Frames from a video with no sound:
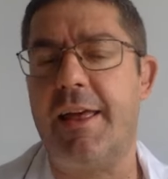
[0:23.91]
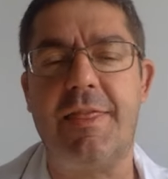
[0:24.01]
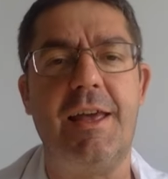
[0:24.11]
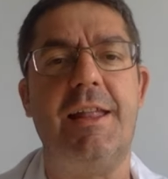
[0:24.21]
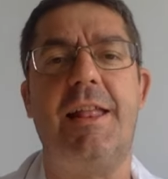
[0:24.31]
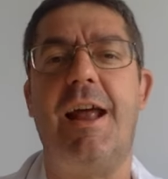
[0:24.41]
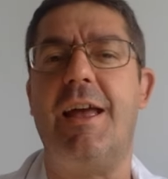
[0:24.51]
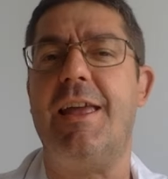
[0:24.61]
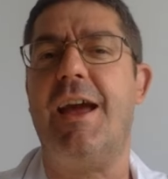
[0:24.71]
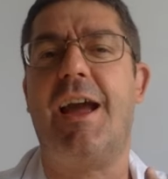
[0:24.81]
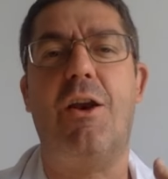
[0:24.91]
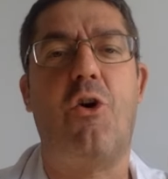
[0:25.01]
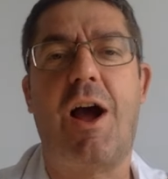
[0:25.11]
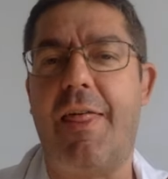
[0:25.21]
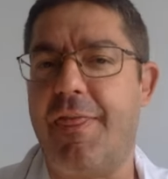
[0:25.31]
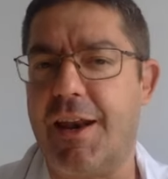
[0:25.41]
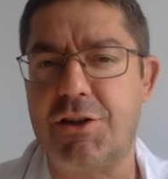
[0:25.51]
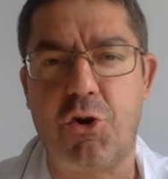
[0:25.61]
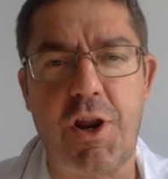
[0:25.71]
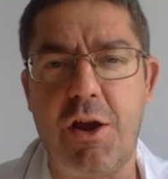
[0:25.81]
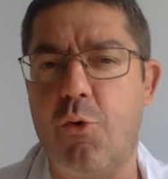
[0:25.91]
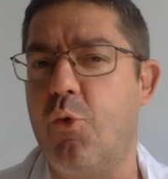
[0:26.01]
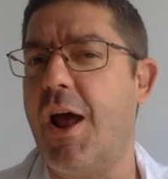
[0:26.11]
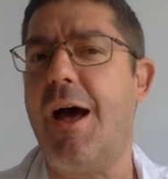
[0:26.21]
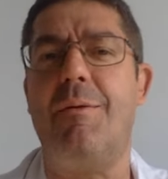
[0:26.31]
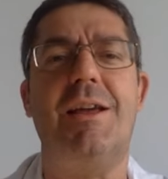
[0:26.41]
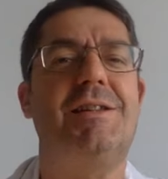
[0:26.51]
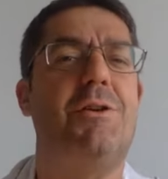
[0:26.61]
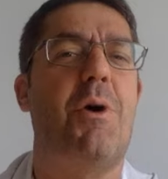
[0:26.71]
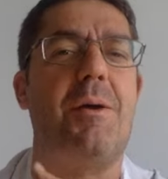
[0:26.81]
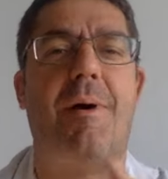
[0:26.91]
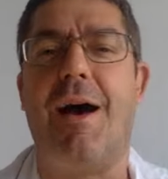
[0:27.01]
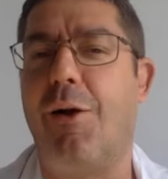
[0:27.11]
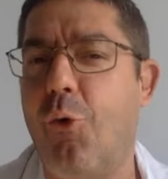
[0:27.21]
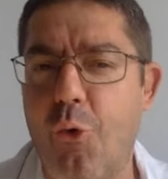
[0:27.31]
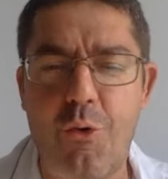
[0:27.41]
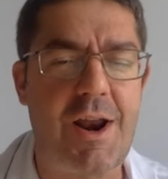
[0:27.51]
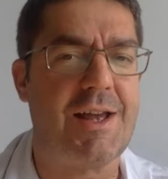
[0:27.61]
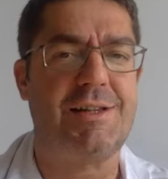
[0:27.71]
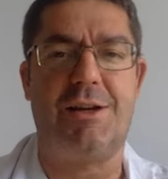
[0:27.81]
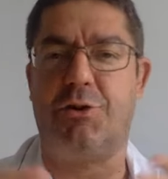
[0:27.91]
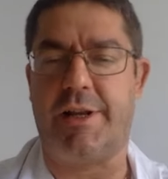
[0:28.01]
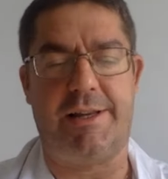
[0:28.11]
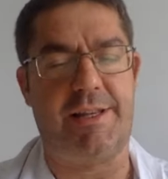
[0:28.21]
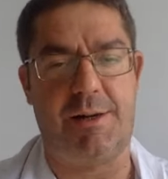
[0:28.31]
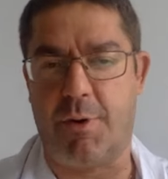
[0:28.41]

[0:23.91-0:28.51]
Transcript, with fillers: etcétera, y es que los cánceres son incurables y no hay vacunas y cosas de esas.